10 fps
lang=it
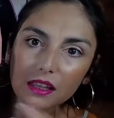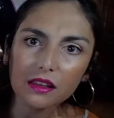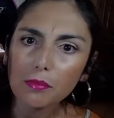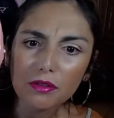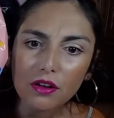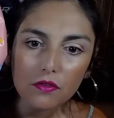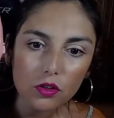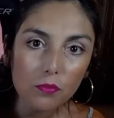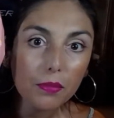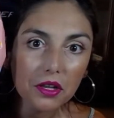niente, per fare un video
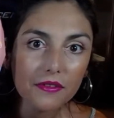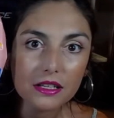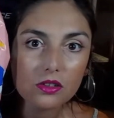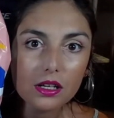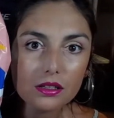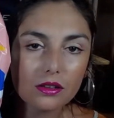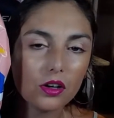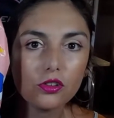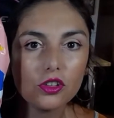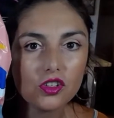un po' diverso dal
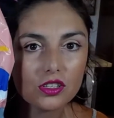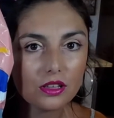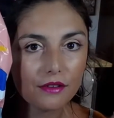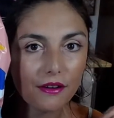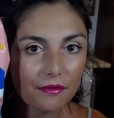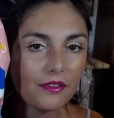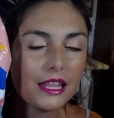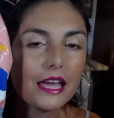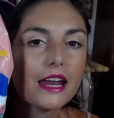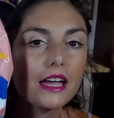solito ho deciso di farvi
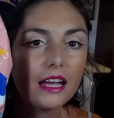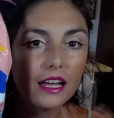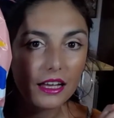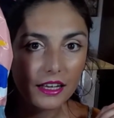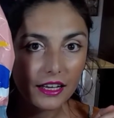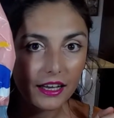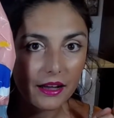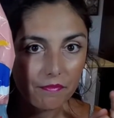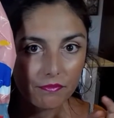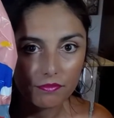vedere
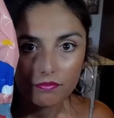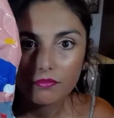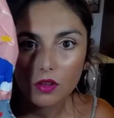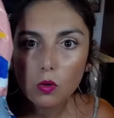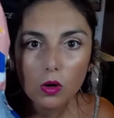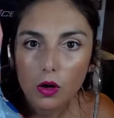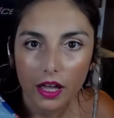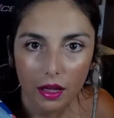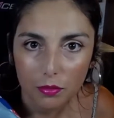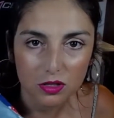ehm, quello
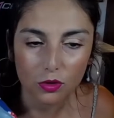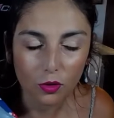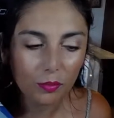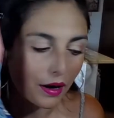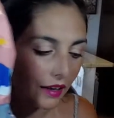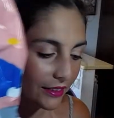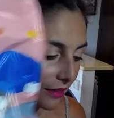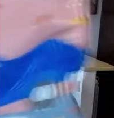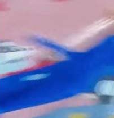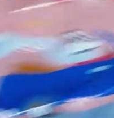che mi sono comprata.
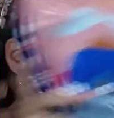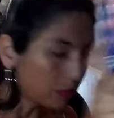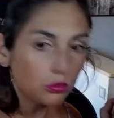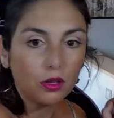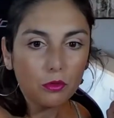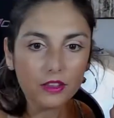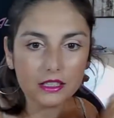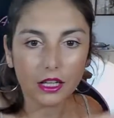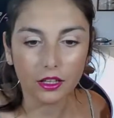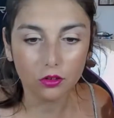Mettiamo via il
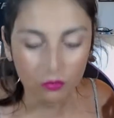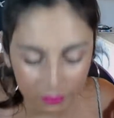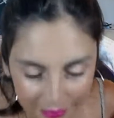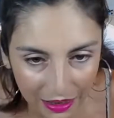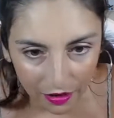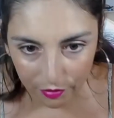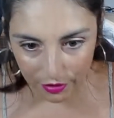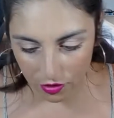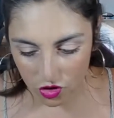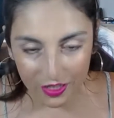sacchetto,
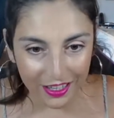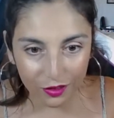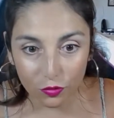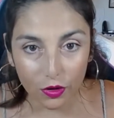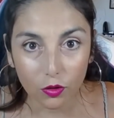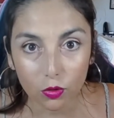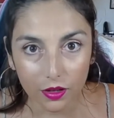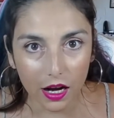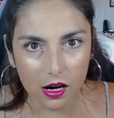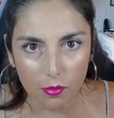infatti ho già tirato fuori tutta
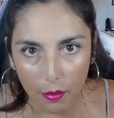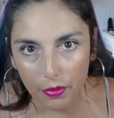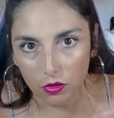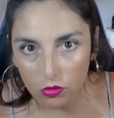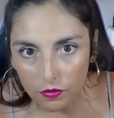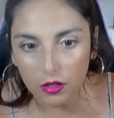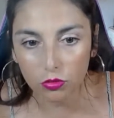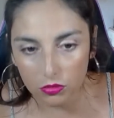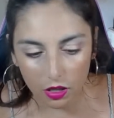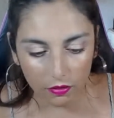la roba per non dover
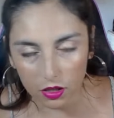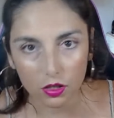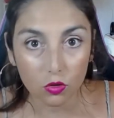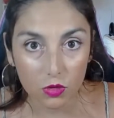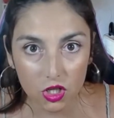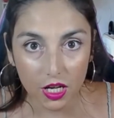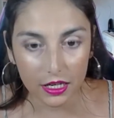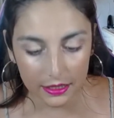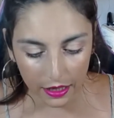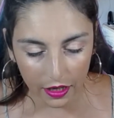tutte le volte rumesciare il
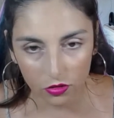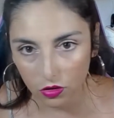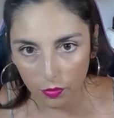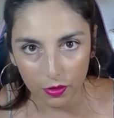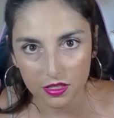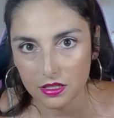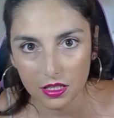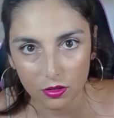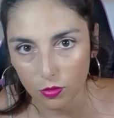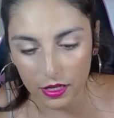sacchetto che poi si
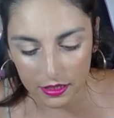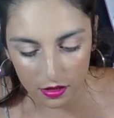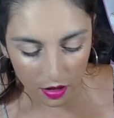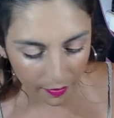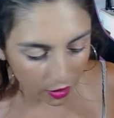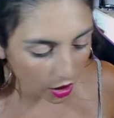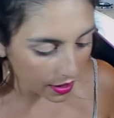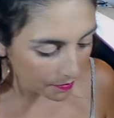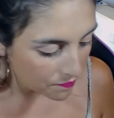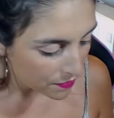sente un casino della madonna.